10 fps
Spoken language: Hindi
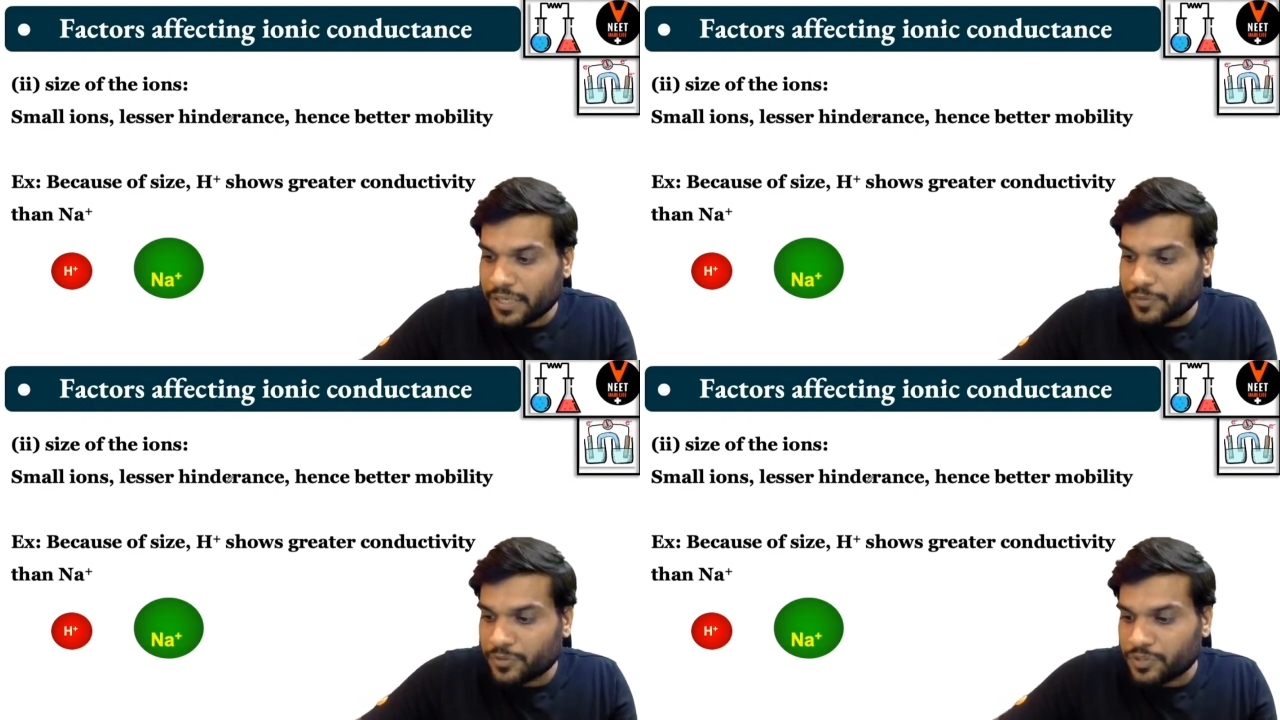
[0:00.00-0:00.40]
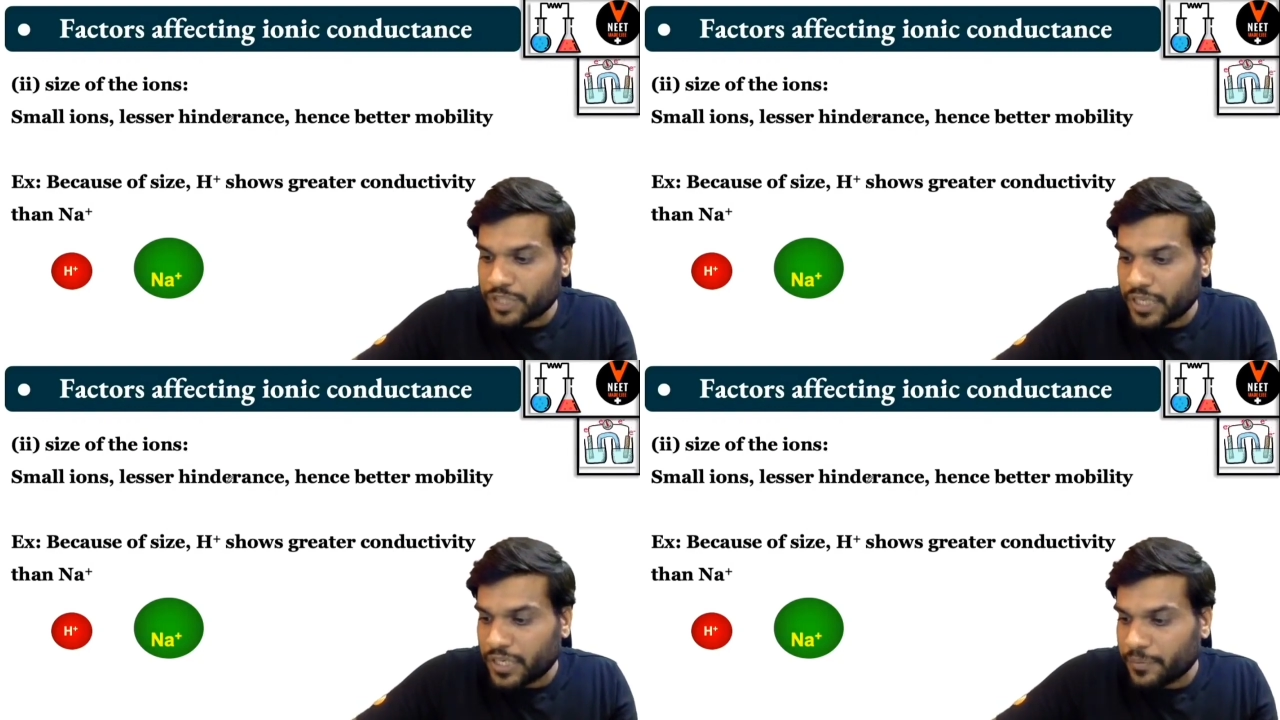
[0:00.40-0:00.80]
जरा आप उसको
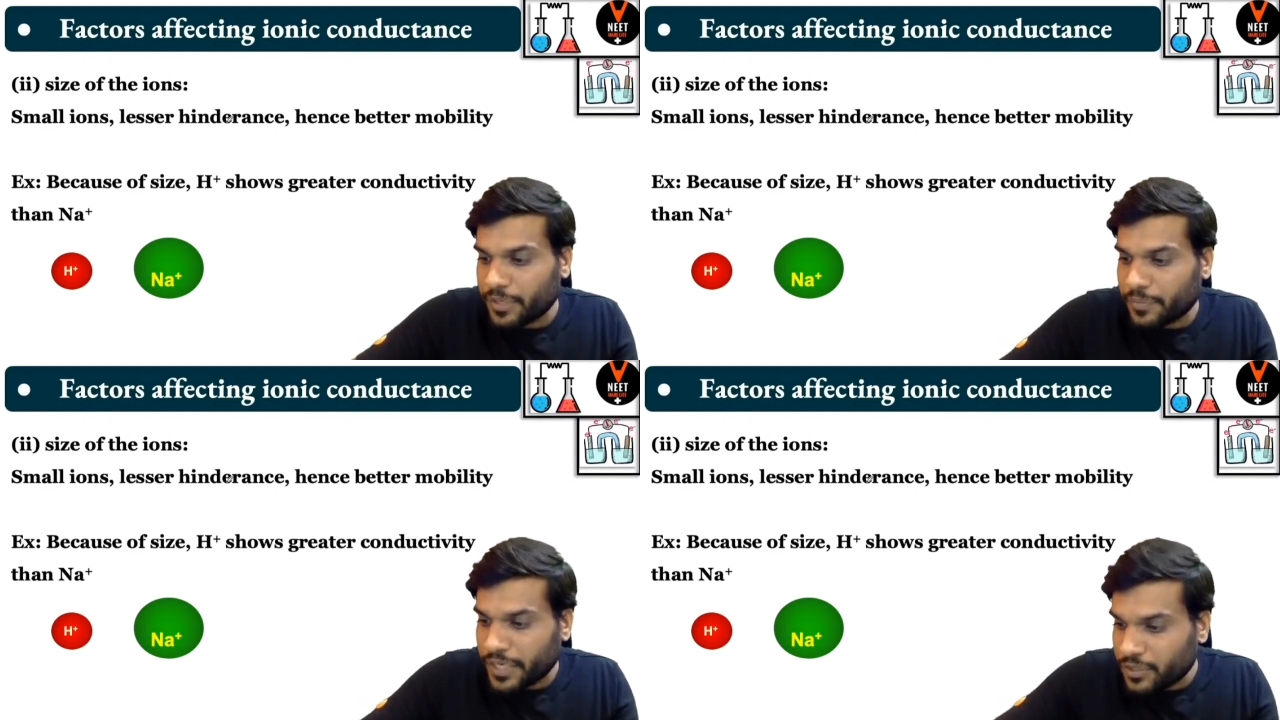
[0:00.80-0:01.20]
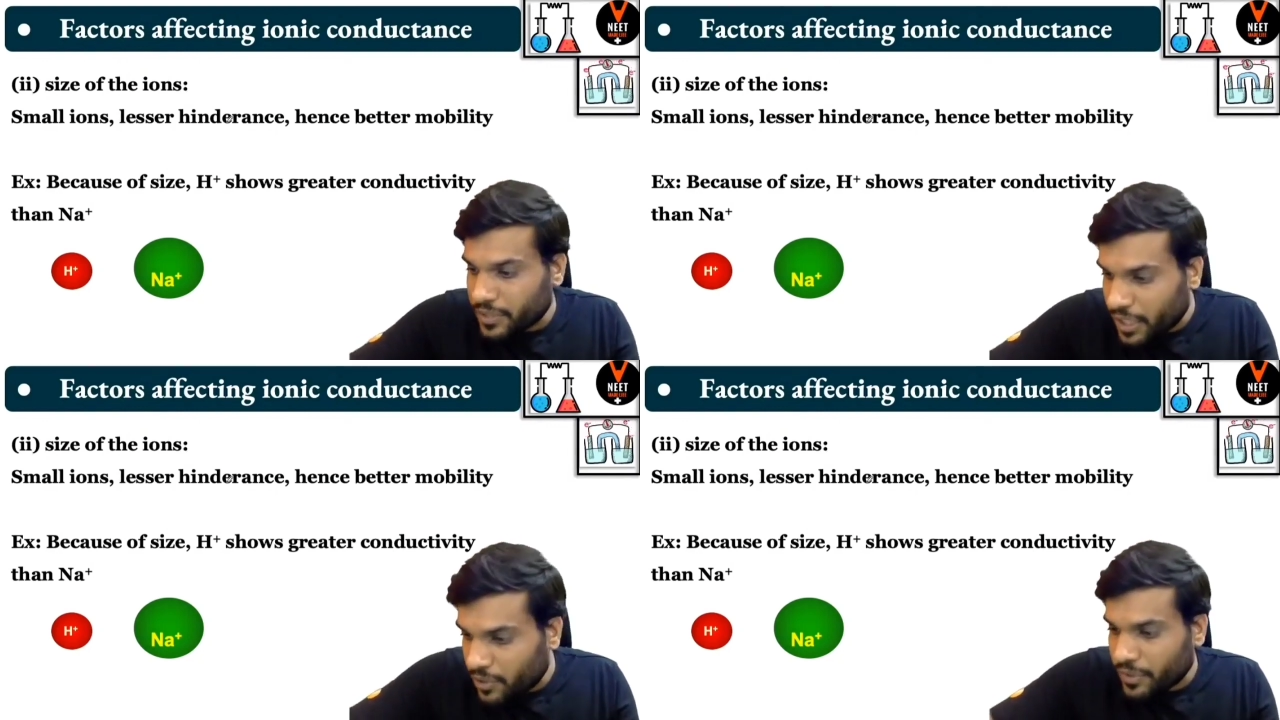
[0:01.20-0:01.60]
चेक करना मेरे भाई को
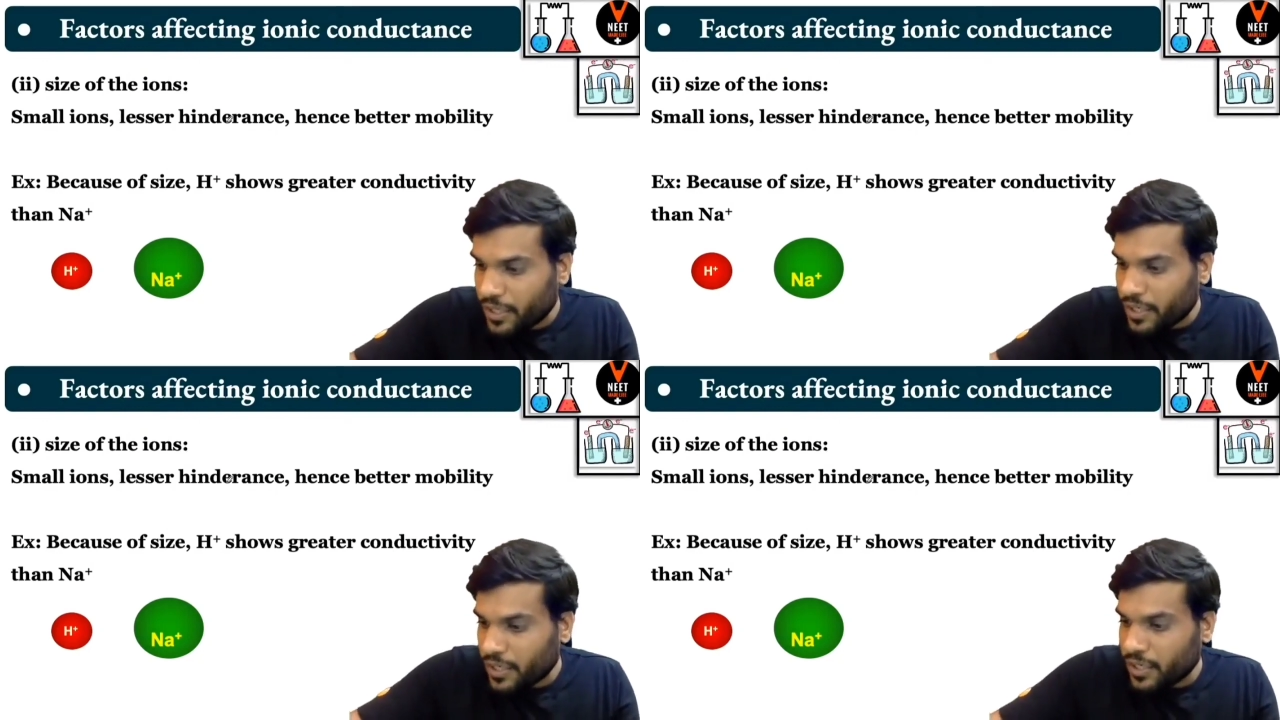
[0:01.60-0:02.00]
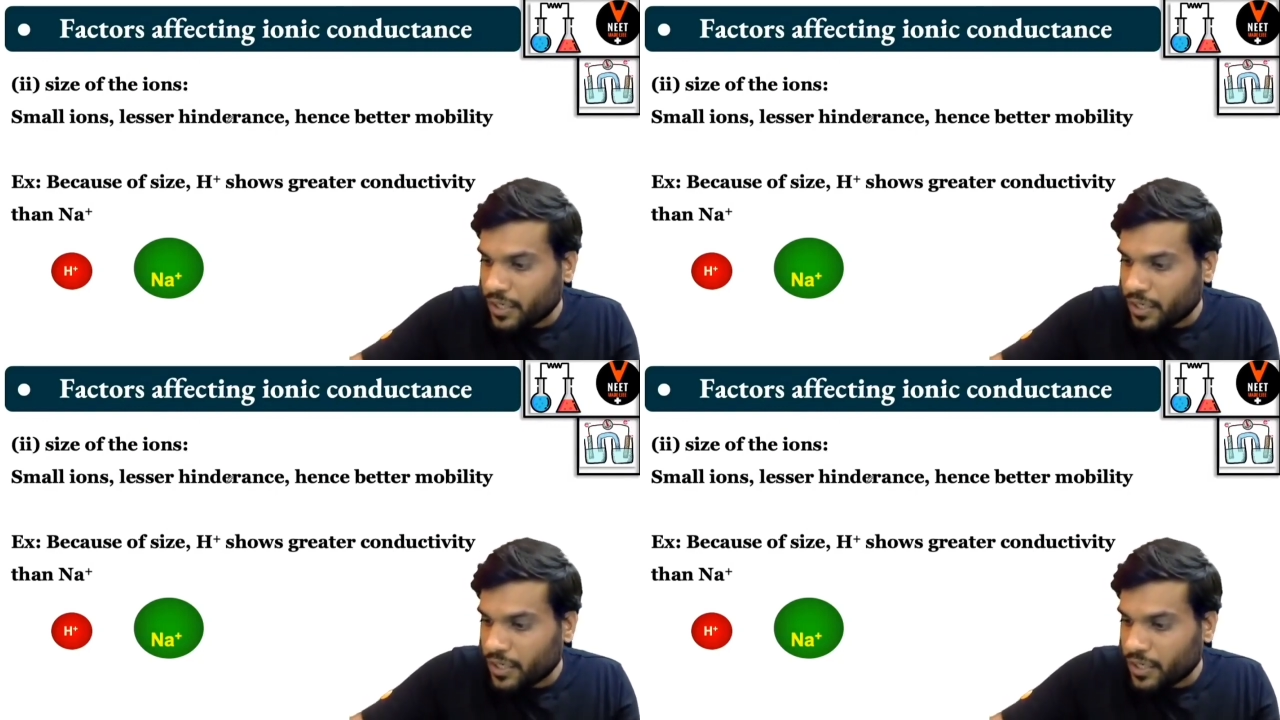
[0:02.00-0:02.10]
क्या हो गया